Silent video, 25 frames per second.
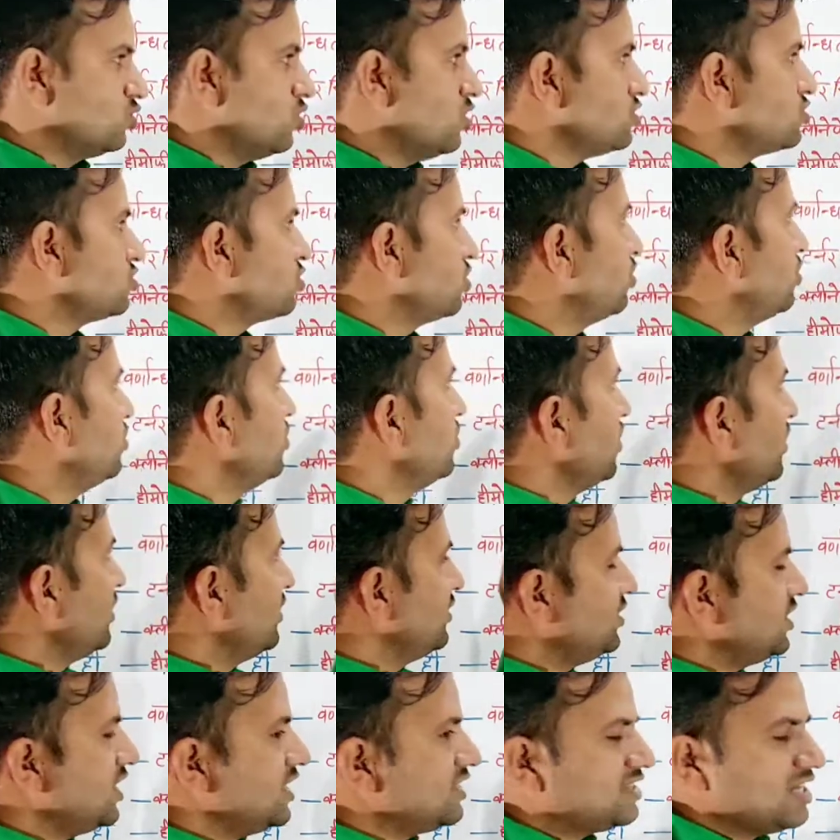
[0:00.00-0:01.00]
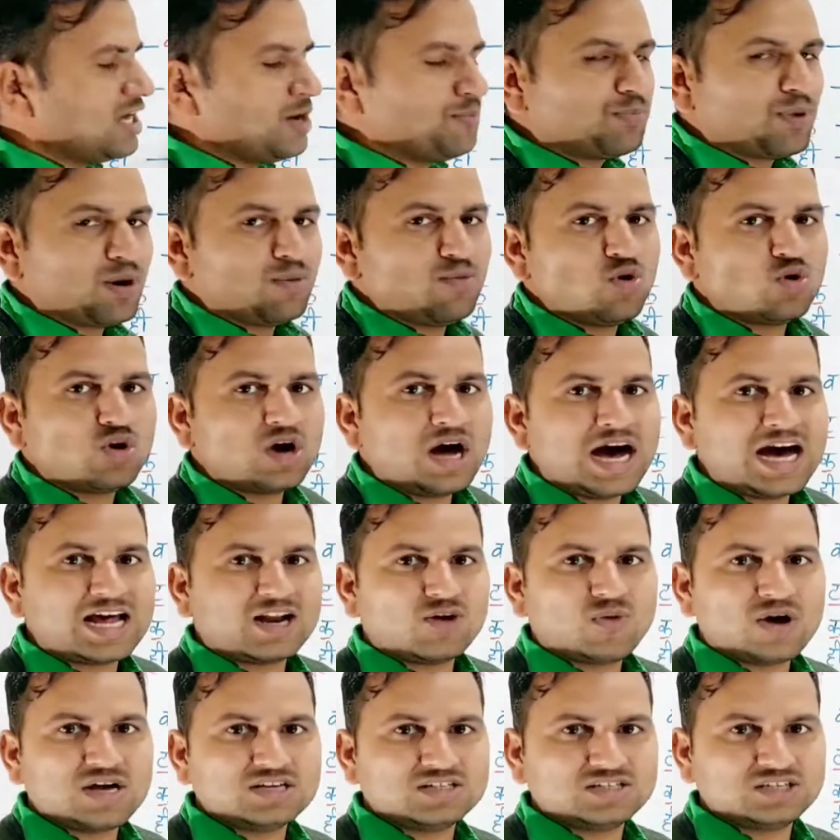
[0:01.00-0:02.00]
तो दोस्तों ये थे प्रमुख
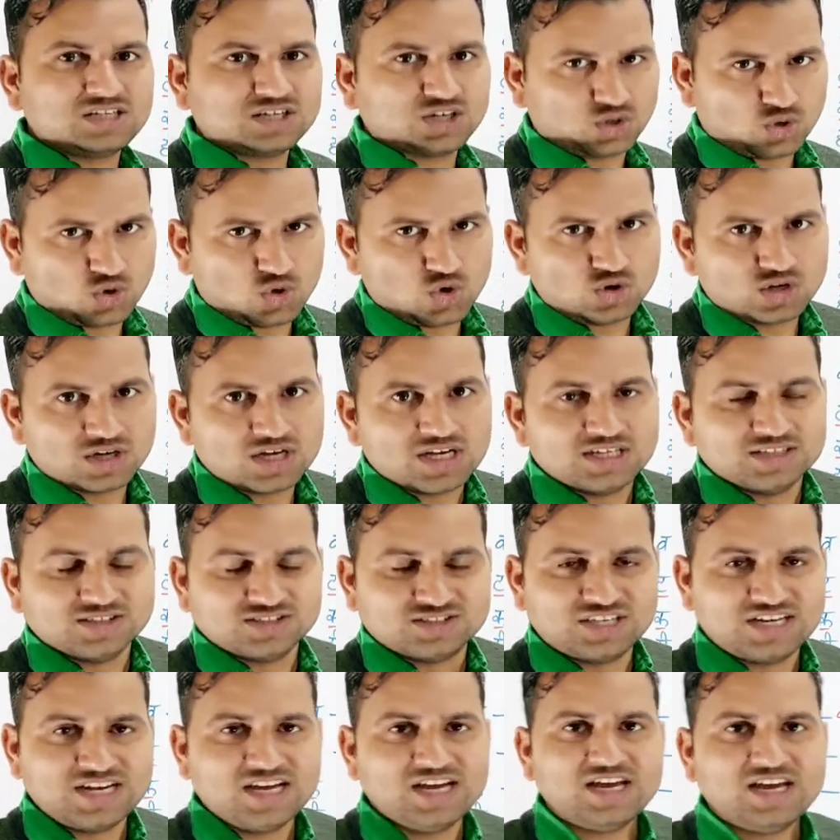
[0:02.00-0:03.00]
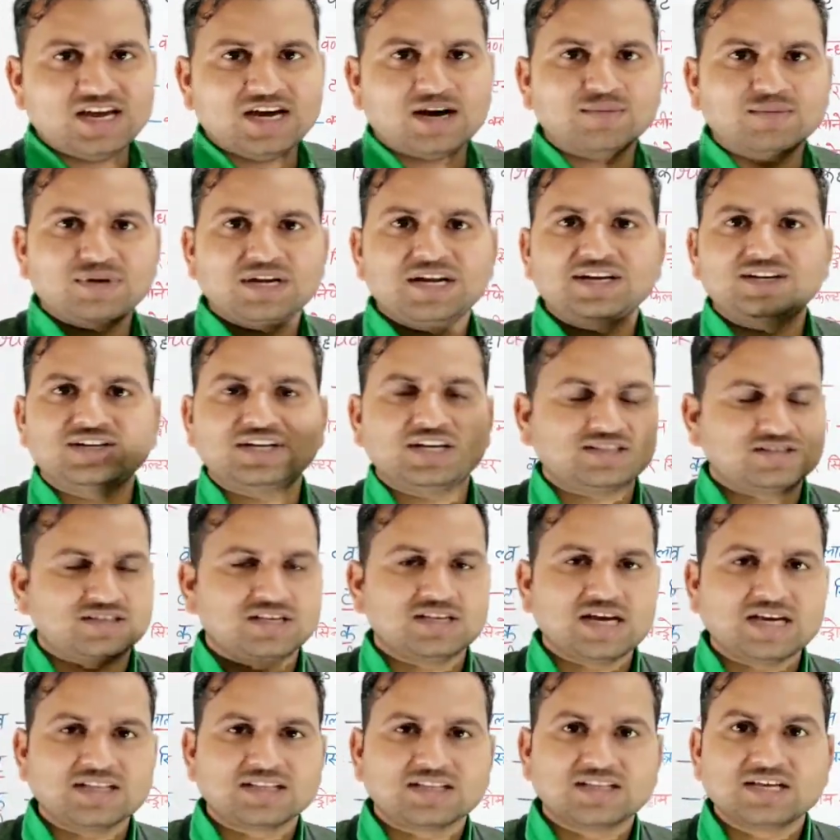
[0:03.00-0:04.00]
आनुवांशिक रोग जिन्हें हमने ट्रिक से
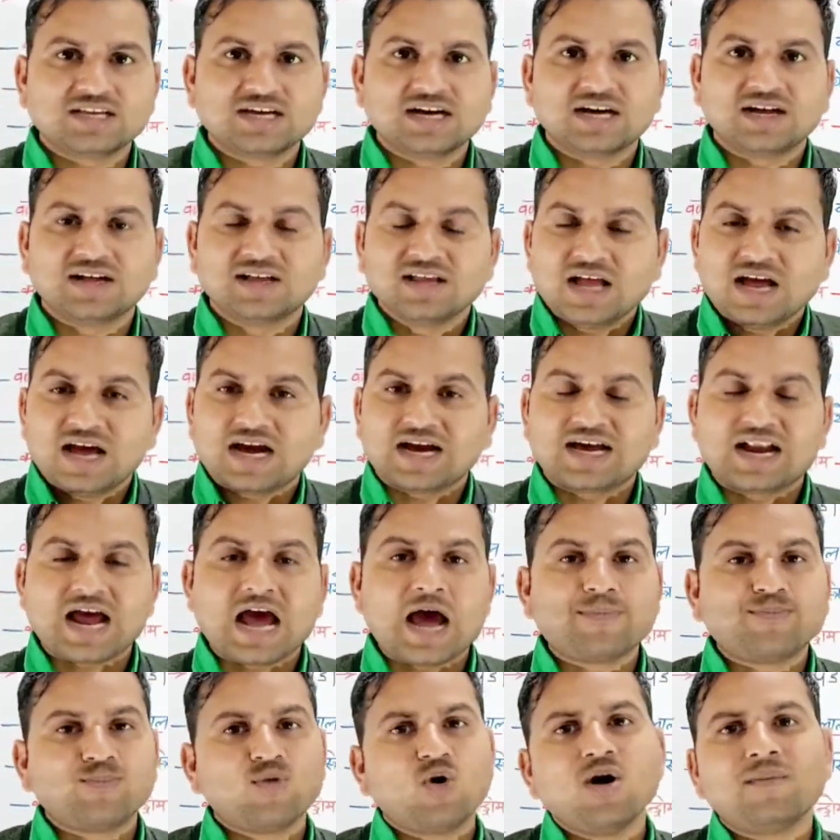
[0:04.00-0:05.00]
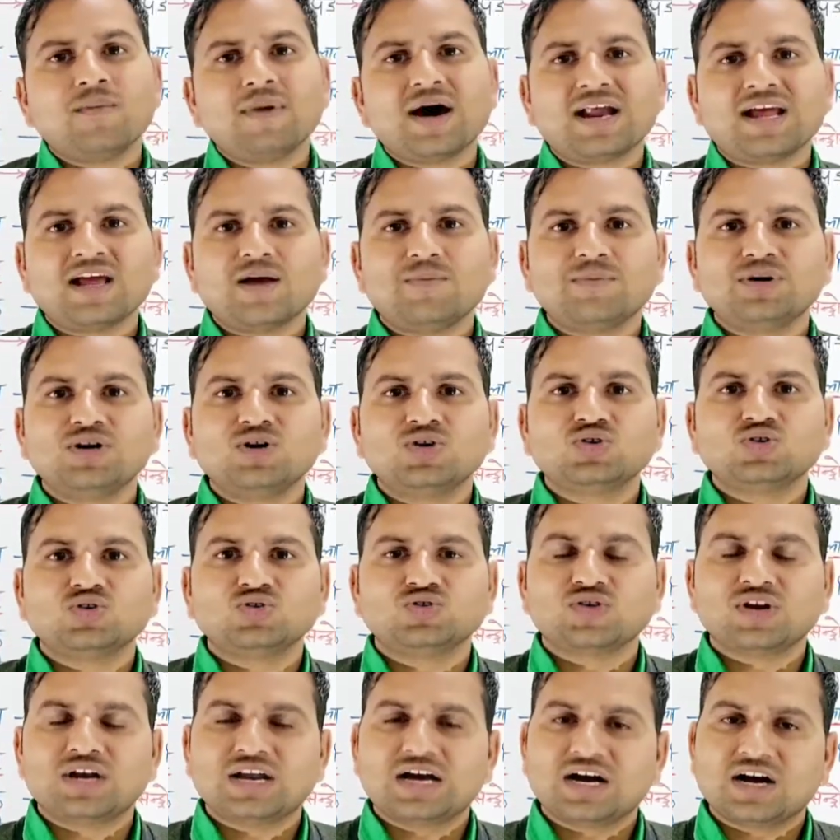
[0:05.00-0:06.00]
याद किया अगर आपको हमारा यह वीडियो
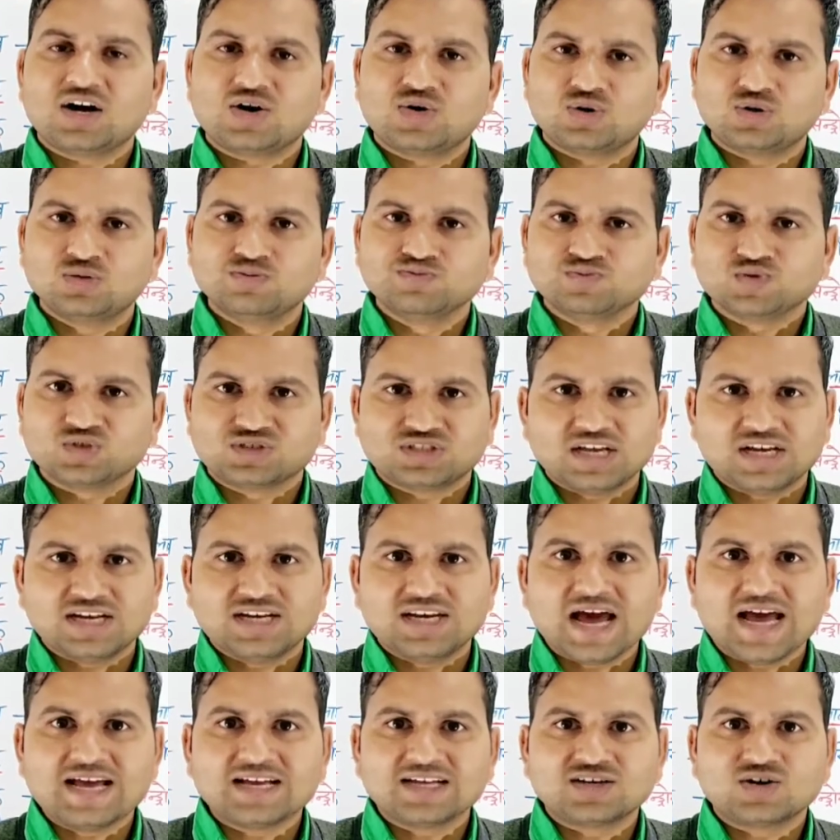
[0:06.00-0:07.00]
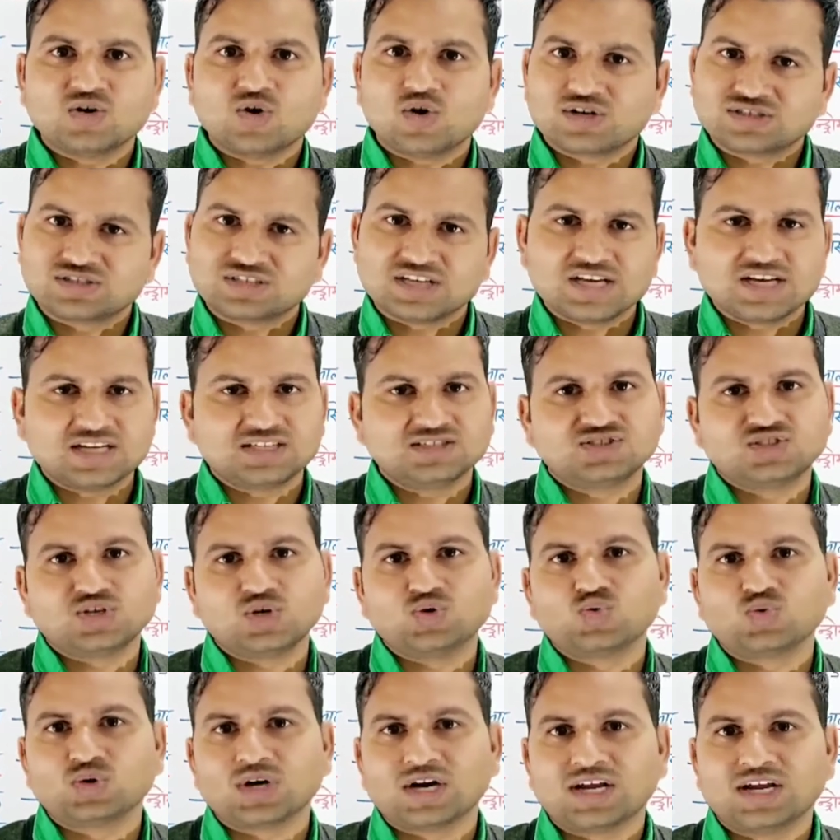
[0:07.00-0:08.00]
यूजफुल लगा हो तो इसे लाइक और शेयर
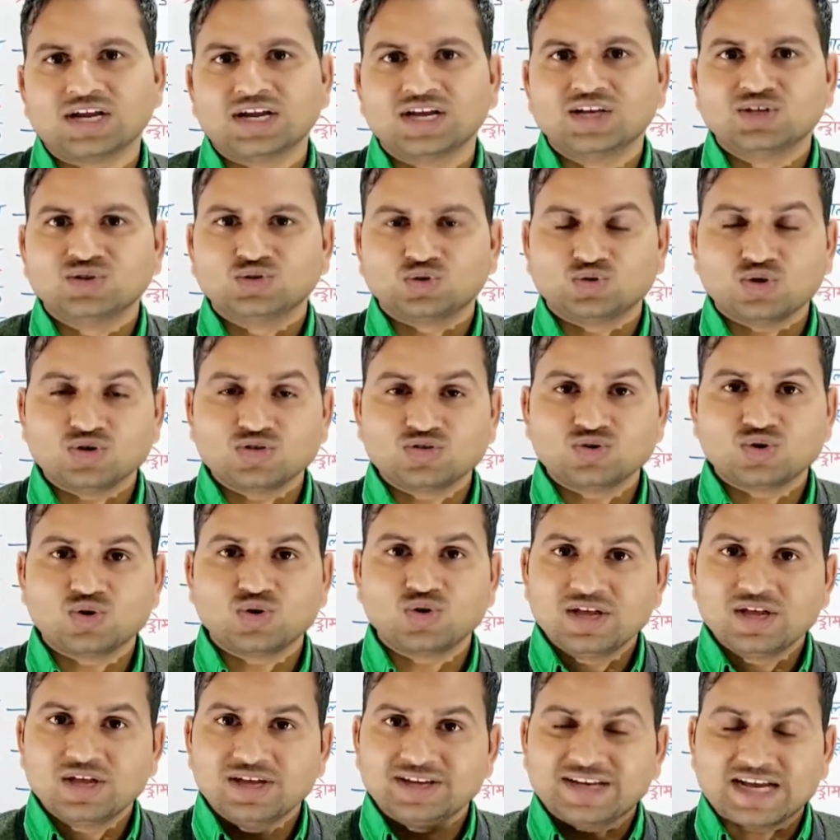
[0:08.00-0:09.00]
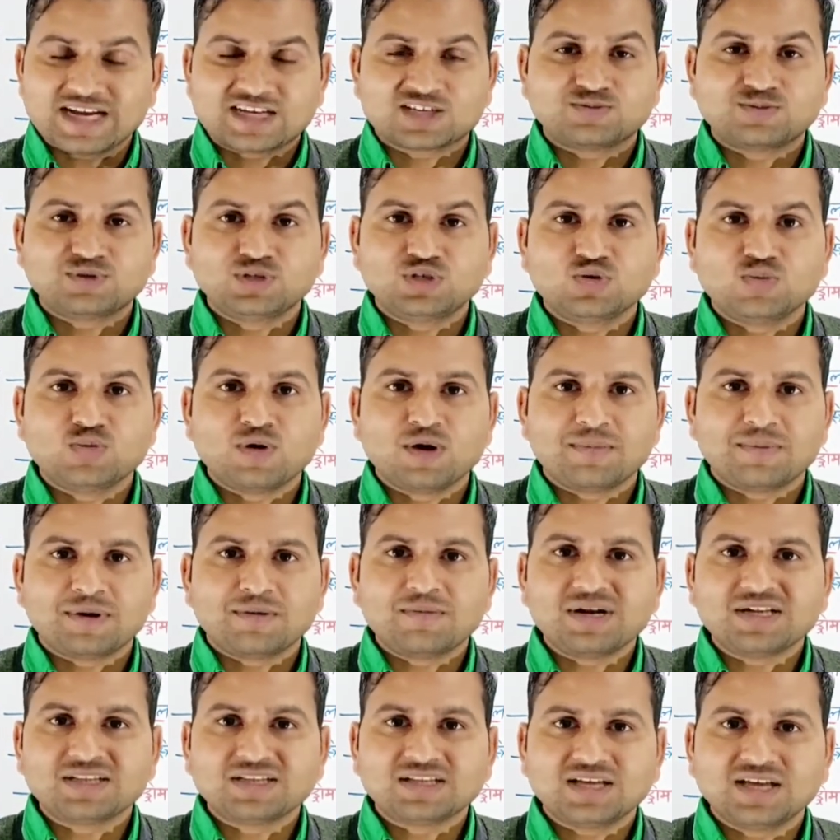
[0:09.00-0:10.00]
जरूर करें तो दोस्तों नेक्स्ट वीडियो में फिर
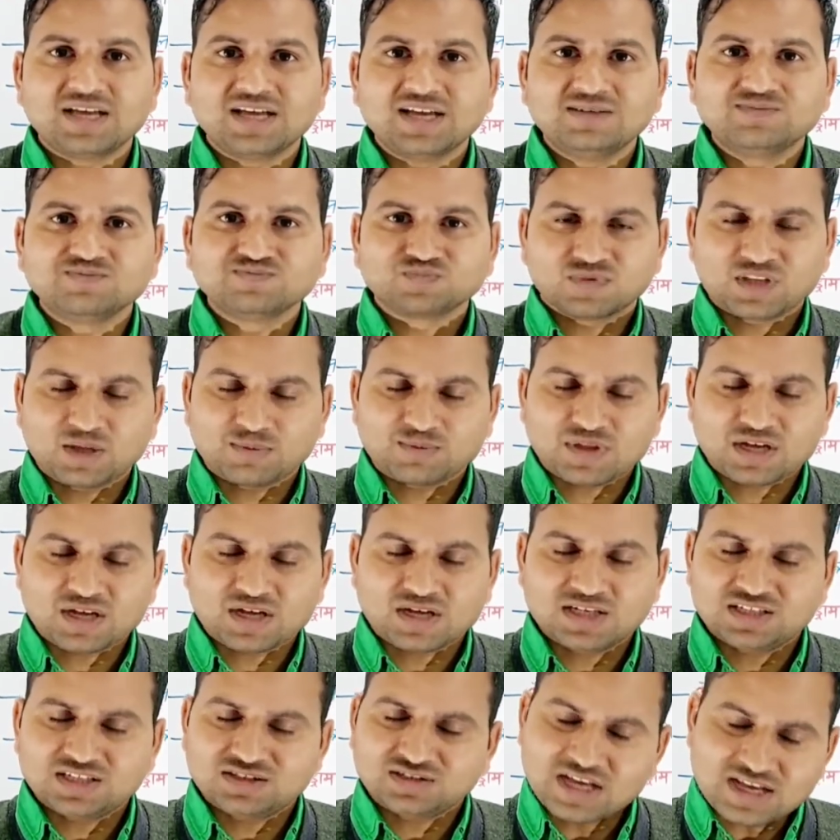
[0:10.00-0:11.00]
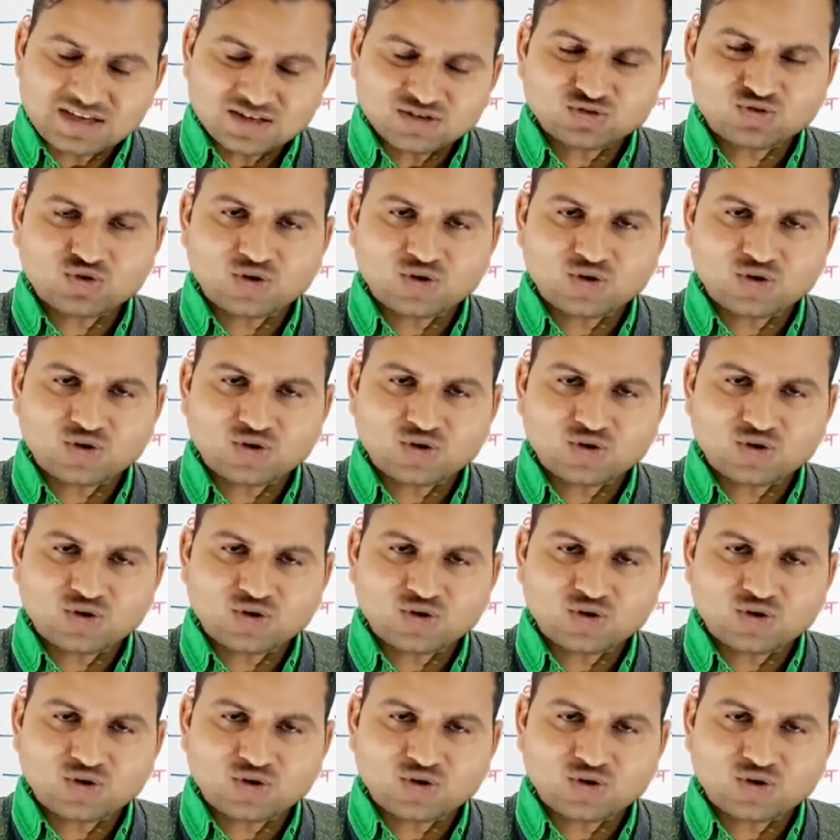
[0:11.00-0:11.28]
मिलते हैं तब तक के लिए थैंक